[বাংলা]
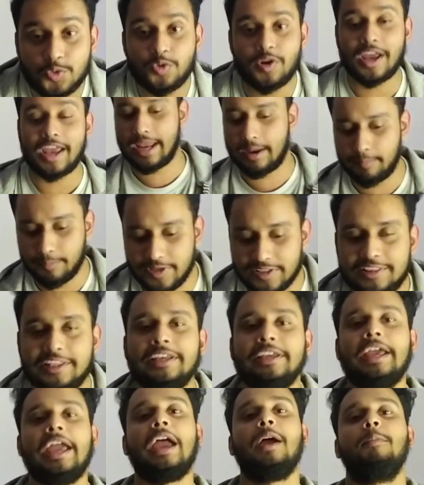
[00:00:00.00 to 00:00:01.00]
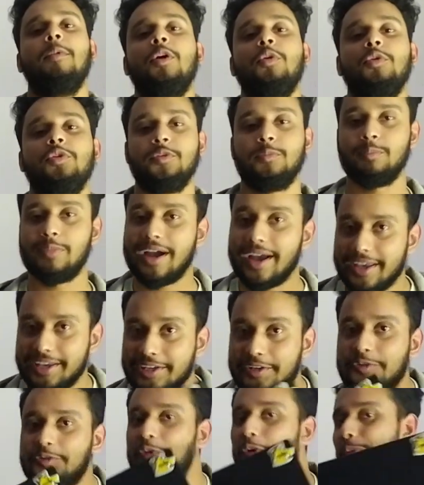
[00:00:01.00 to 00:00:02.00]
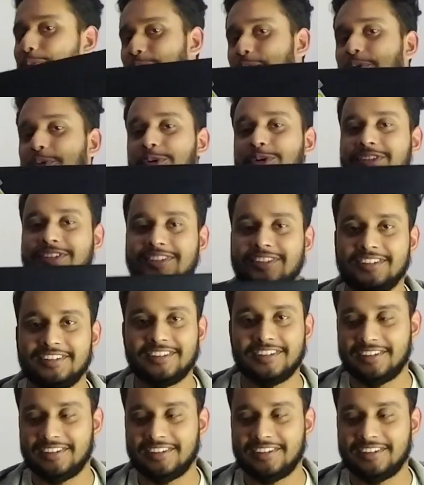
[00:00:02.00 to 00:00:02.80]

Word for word: you everything about my Chromebook.